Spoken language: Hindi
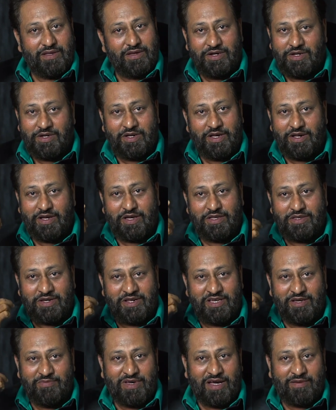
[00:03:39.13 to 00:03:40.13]
इस शेर के
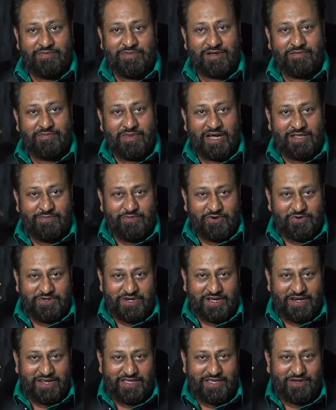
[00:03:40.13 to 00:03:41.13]
ज़रिए मैं आप तक बात
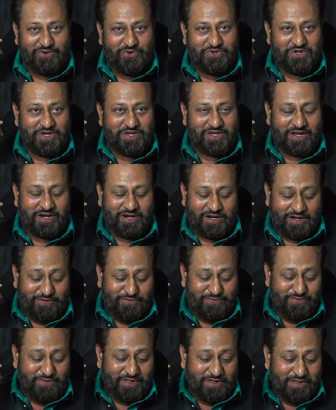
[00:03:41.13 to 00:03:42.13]
पहुंचाने की कोशिश कर रहा
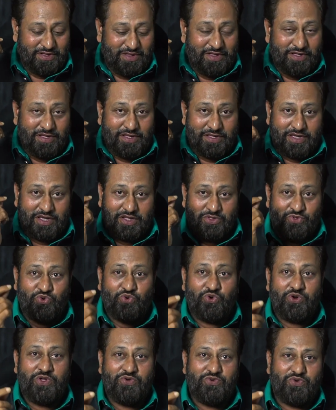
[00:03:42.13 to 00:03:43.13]
हूं कि
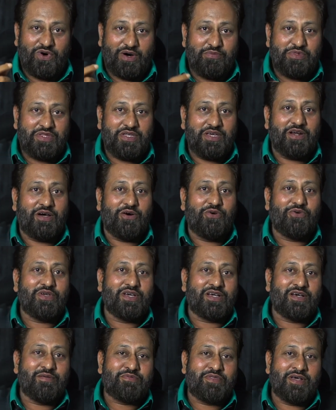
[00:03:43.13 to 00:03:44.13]
दूर यूं हमसे
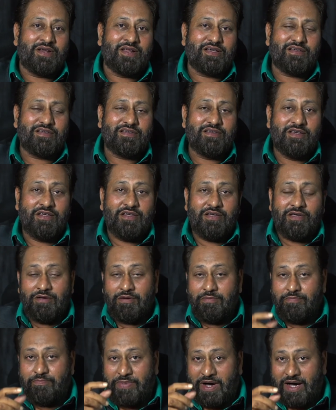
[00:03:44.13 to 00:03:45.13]
रहोगे कब तलक
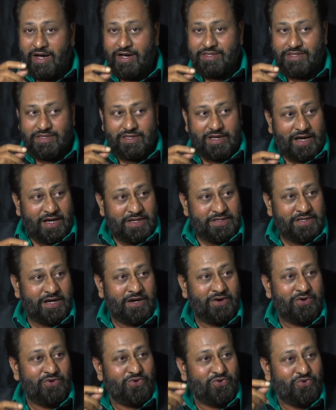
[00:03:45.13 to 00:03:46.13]
पास आ
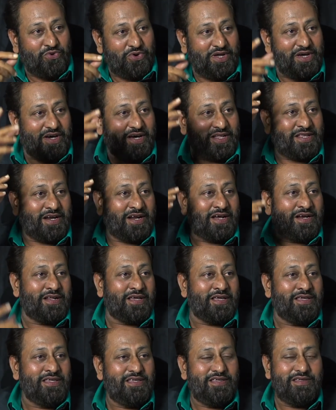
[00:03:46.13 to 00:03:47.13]
जाओ कोई ख़तरा
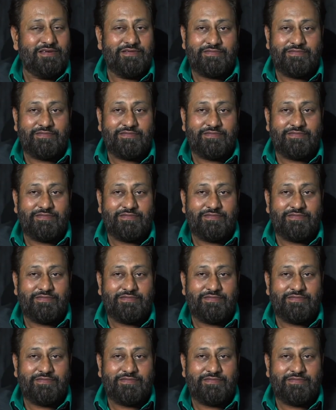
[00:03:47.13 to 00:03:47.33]
नहीं